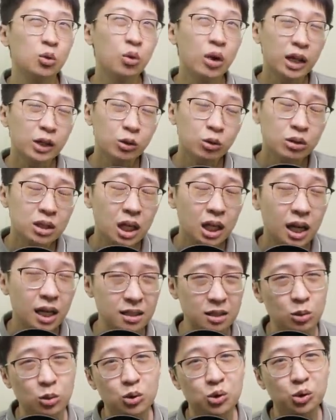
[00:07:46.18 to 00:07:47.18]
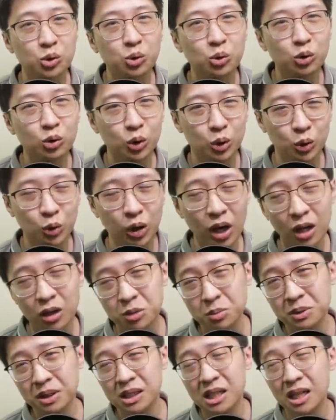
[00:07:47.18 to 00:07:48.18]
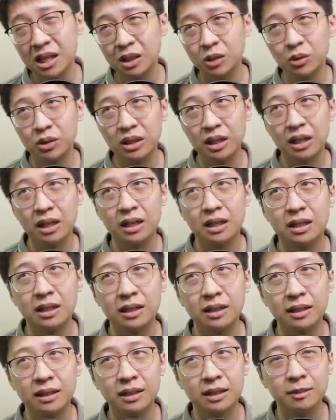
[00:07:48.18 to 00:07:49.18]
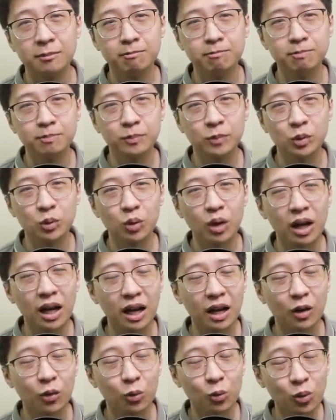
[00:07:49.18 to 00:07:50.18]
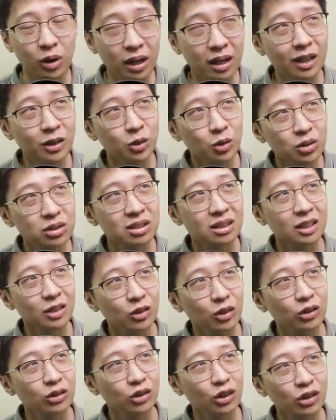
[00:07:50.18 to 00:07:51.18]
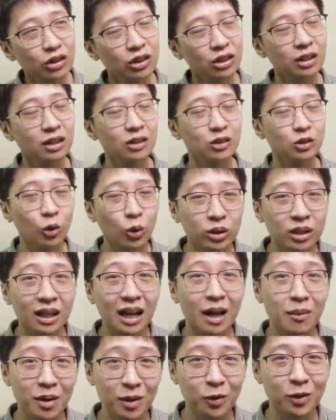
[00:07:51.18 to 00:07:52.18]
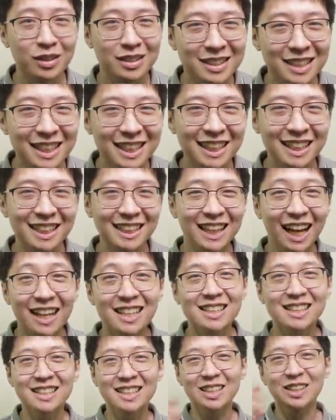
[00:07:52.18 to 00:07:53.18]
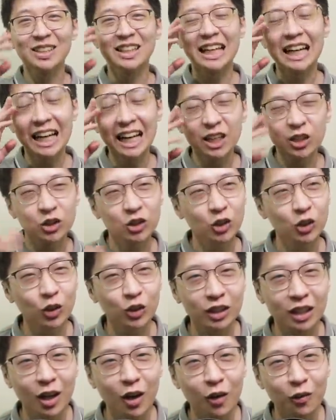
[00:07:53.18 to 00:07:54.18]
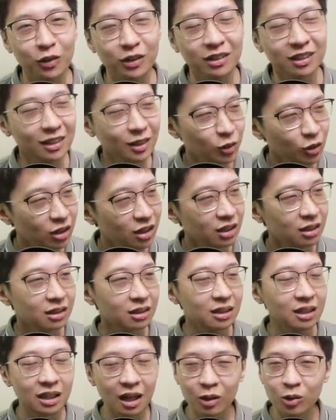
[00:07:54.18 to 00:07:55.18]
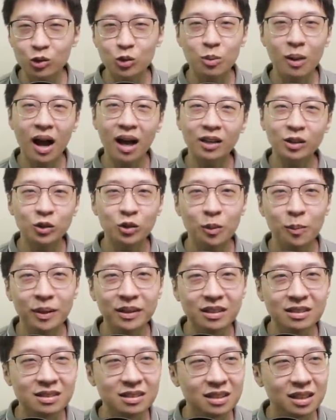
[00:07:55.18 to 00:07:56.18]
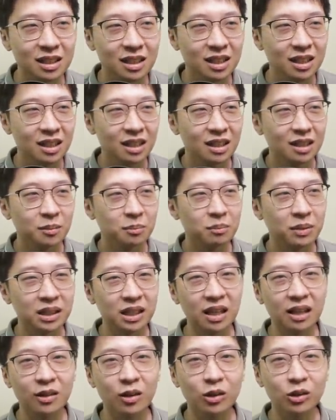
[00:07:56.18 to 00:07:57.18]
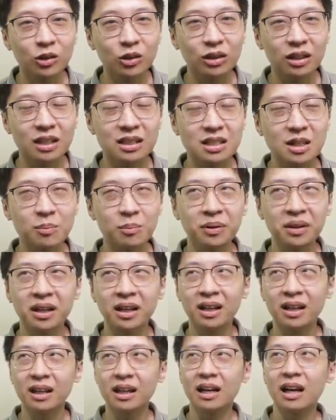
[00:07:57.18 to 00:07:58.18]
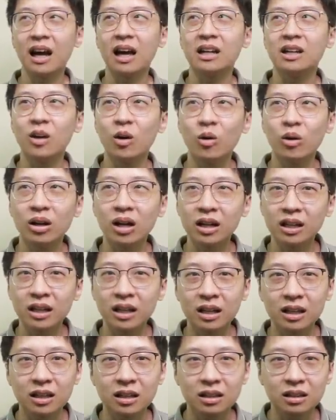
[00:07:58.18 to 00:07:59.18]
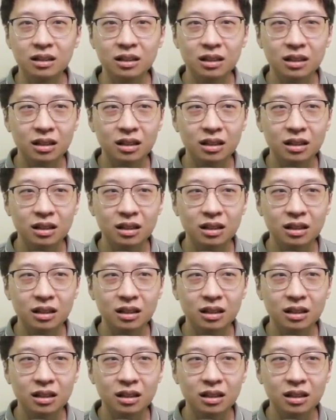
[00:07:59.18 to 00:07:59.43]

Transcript: gue itu udah nggak selucu dulu gue harus menyadari itu ya um, gue gua itu sering nonton konten lama gue sendiri narsis gitu ya nonton konten Aovi ternyata gue liat gila lucu banget gue pantas banyak yang nonton ya sampai ada orang yang